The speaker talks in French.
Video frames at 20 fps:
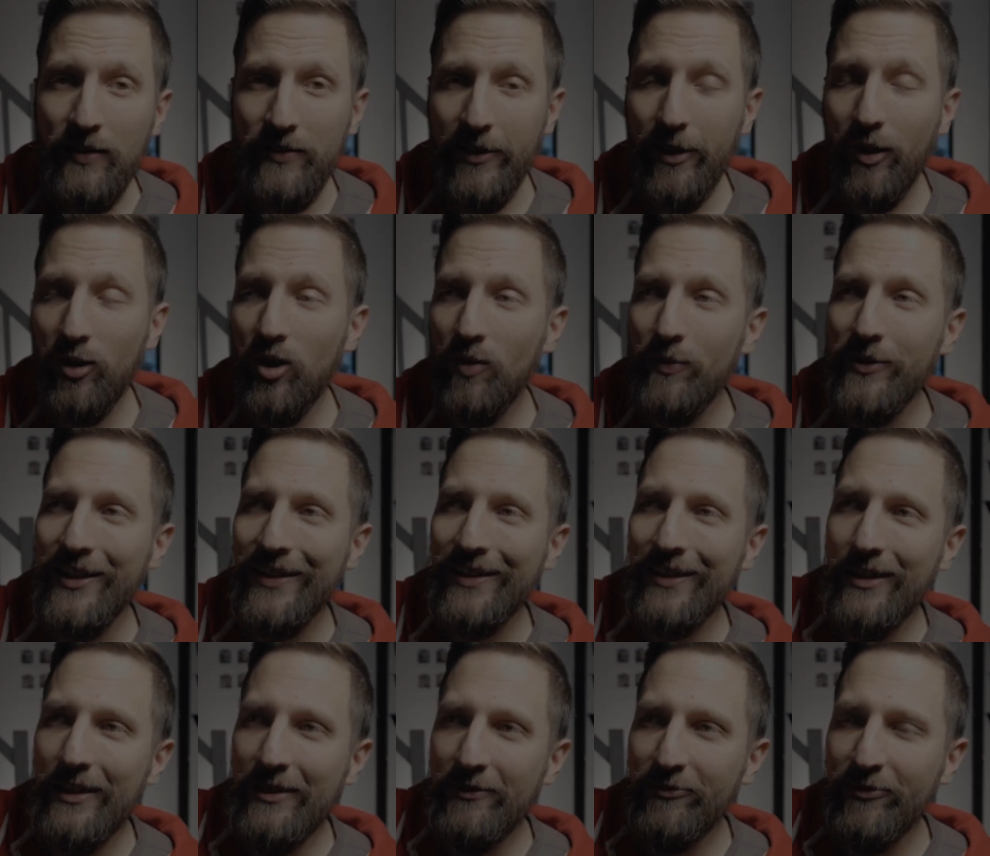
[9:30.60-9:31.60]
D'ailleurs, comme il n'y a
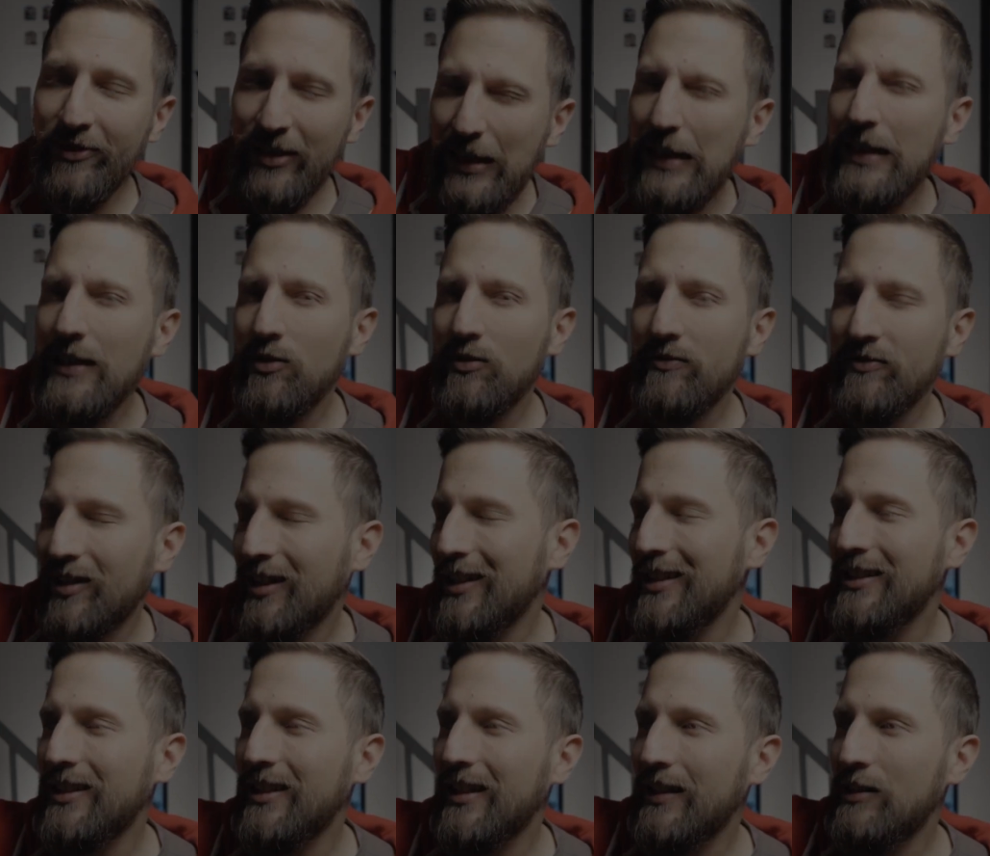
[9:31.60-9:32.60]
que les vrais de
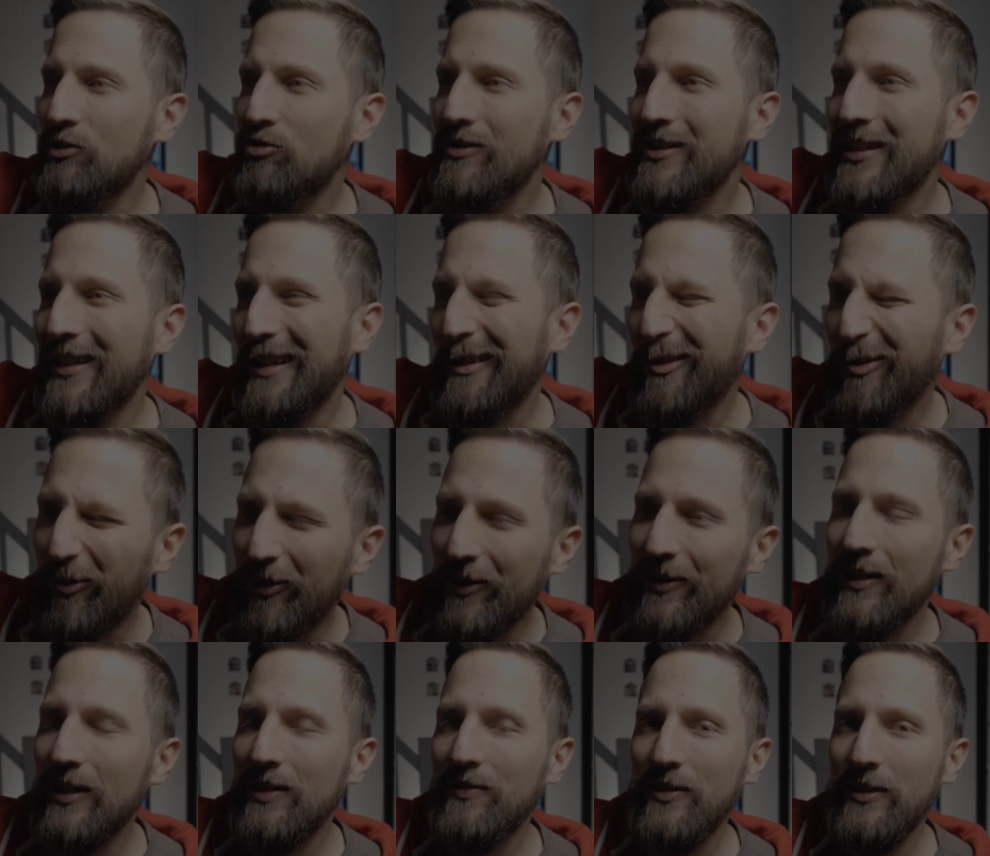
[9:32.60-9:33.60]
vrais qui restent jusqu'à la
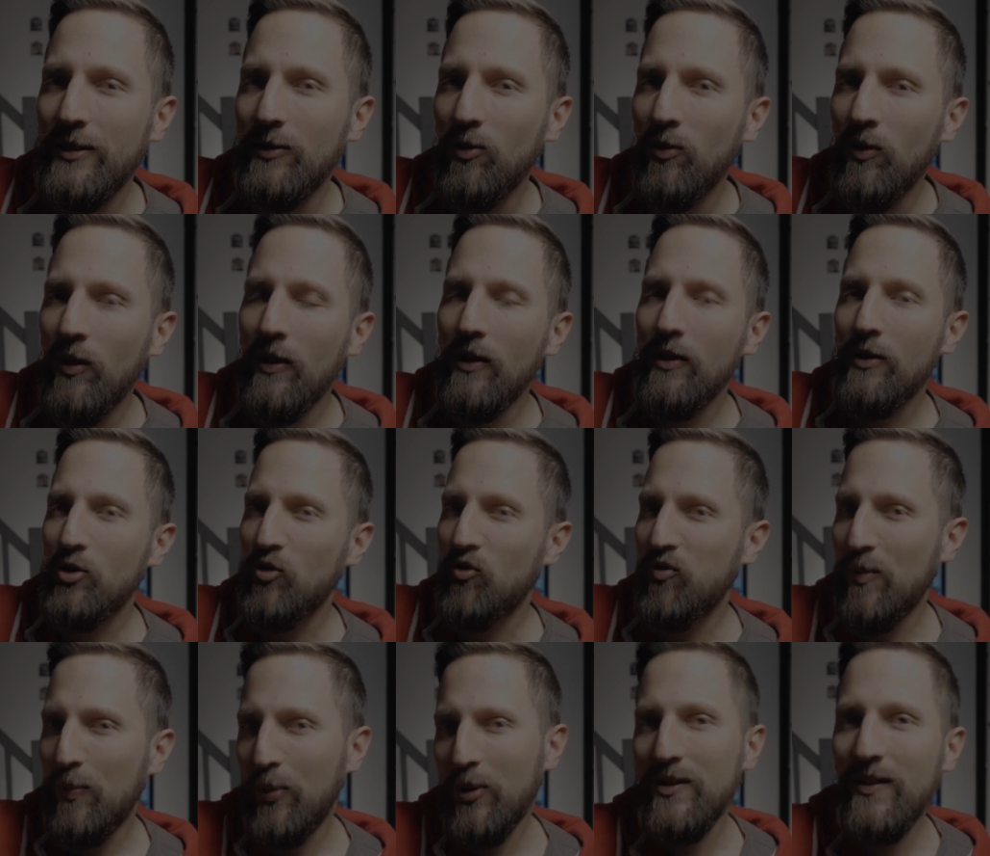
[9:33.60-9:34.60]
fin de la vidéo, je
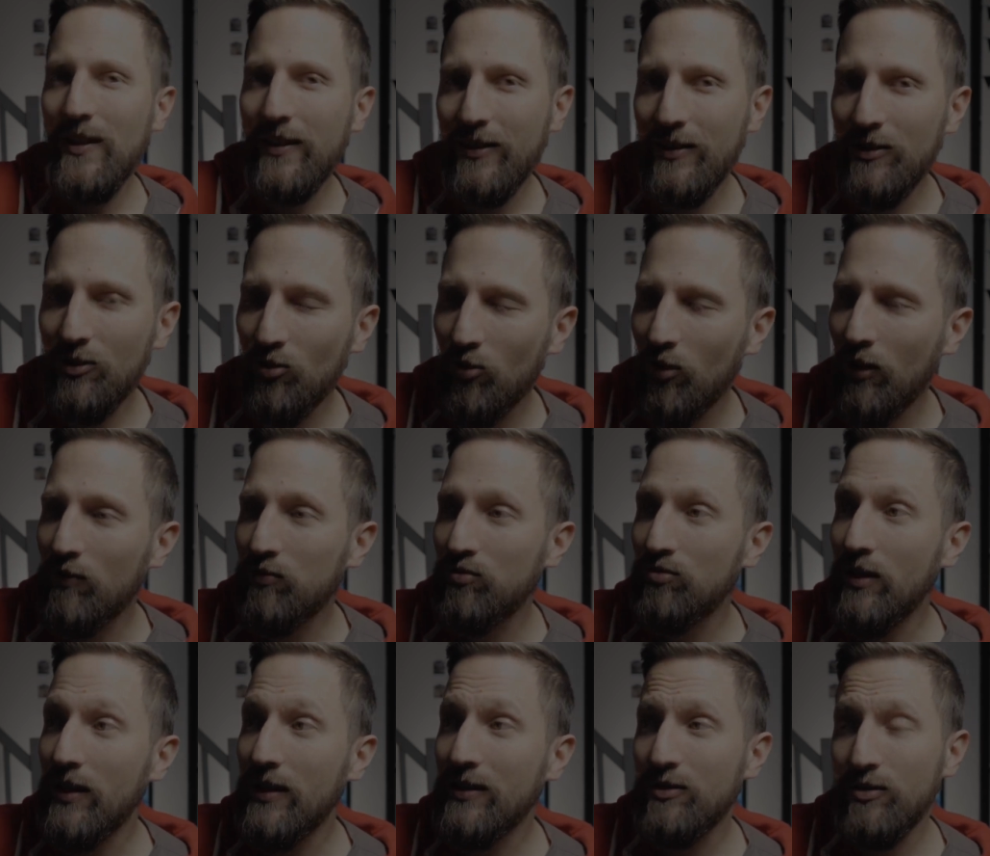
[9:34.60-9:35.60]
vous pose la question à
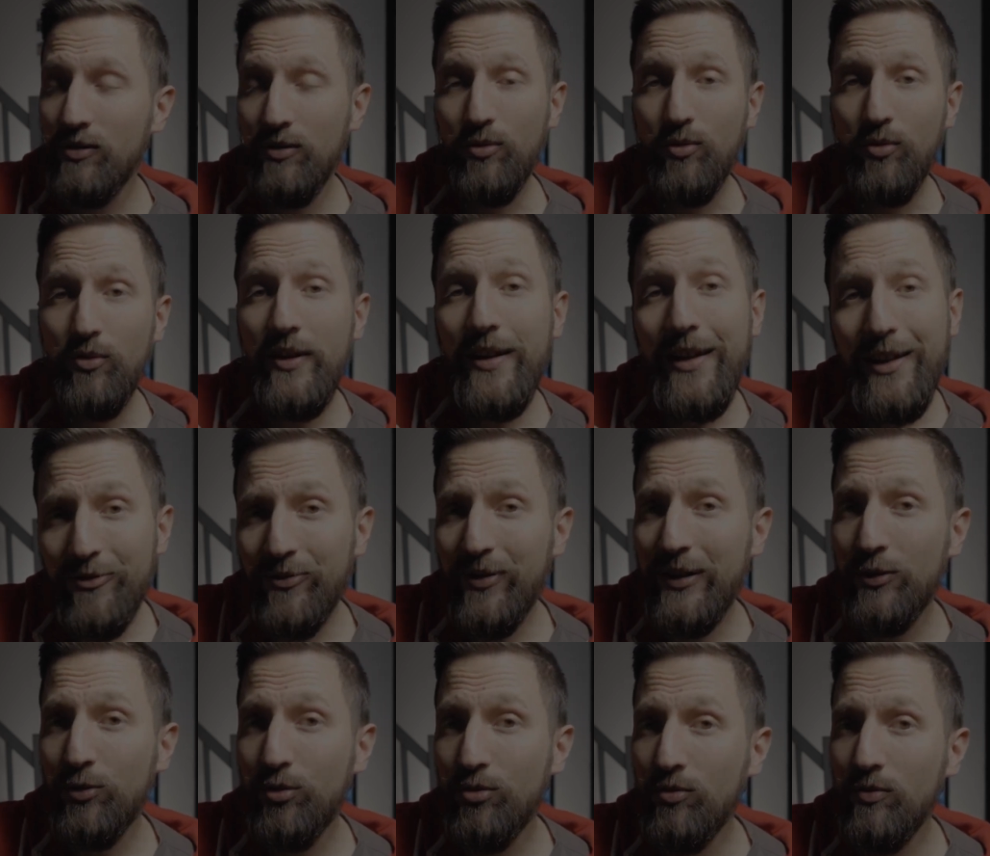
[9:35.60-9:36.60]
vous, est-ce qu'une
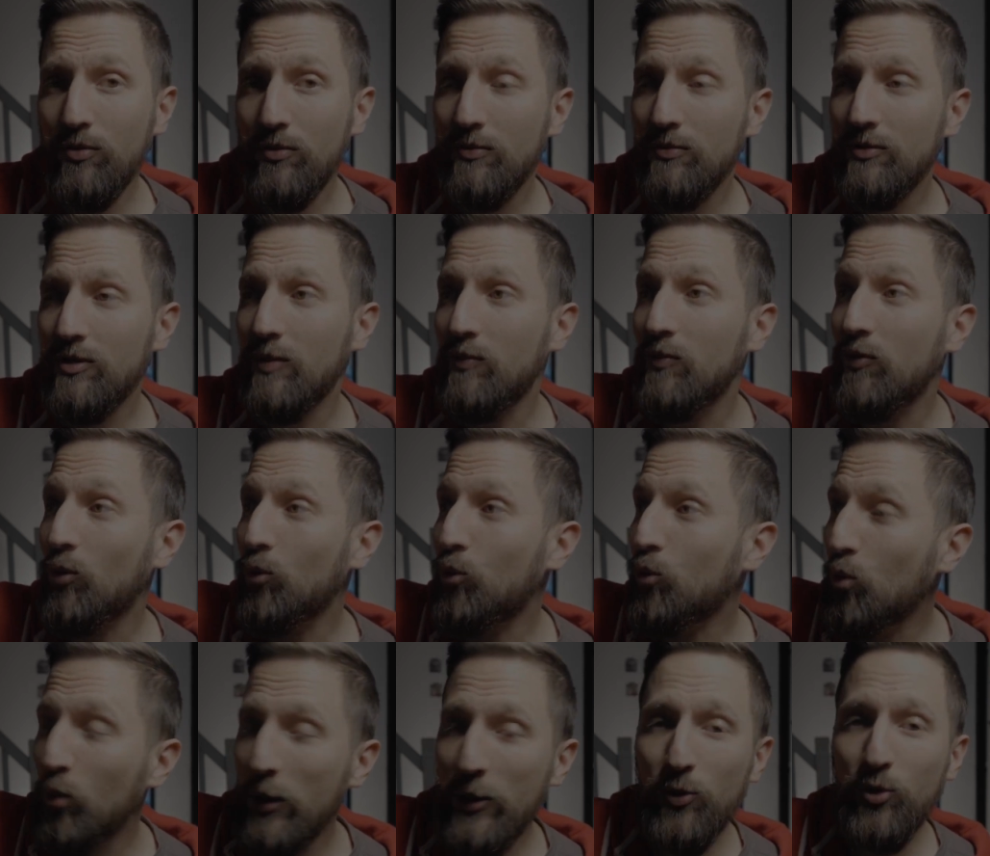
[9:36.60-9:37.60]
FAQ comme font
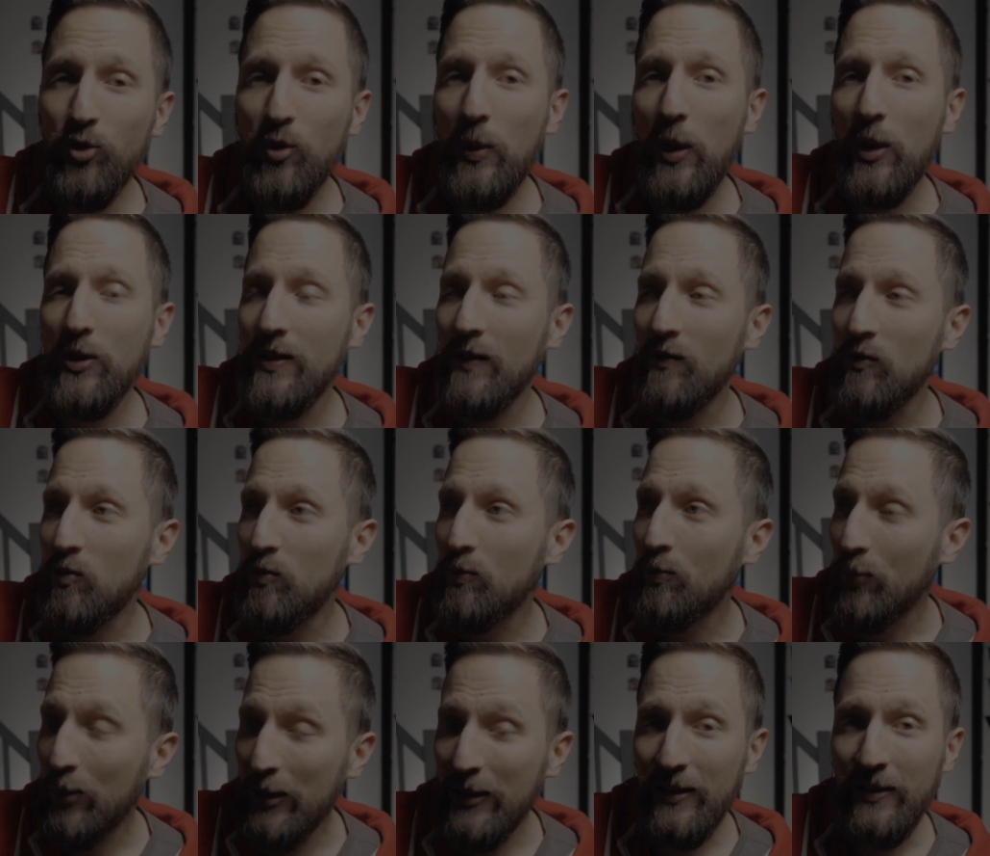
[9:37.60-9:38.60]
tous les youtubeurs, ça vous
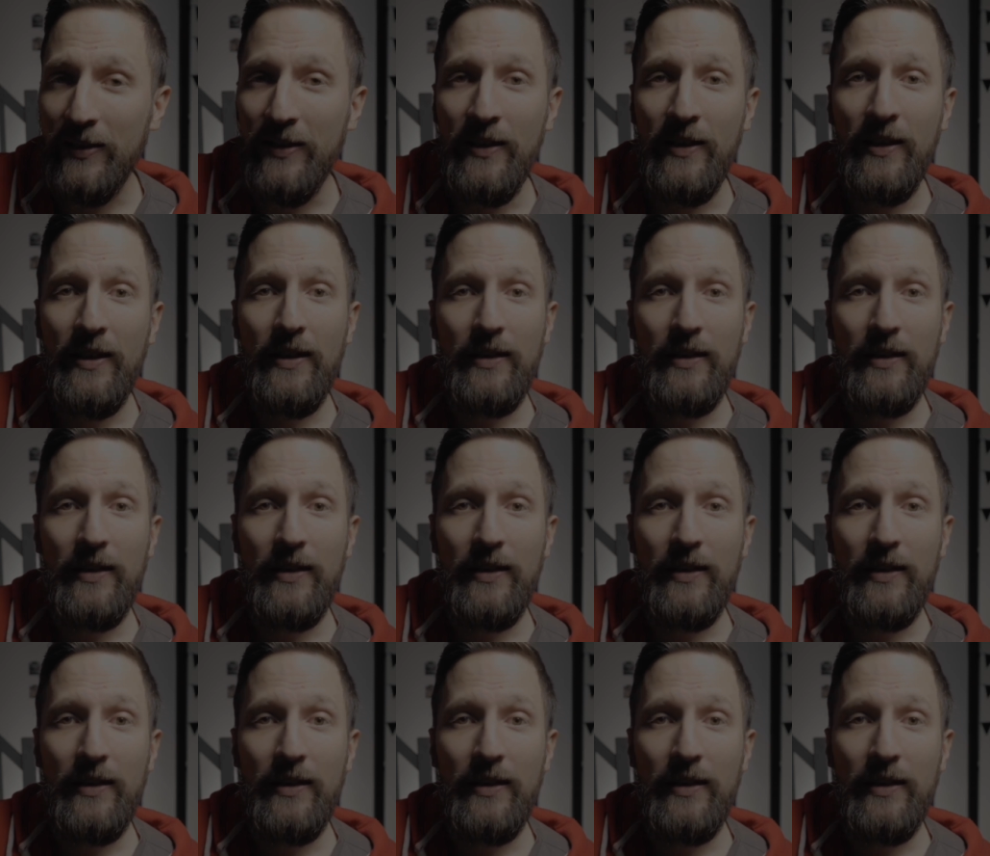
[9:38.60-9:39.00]
plairait.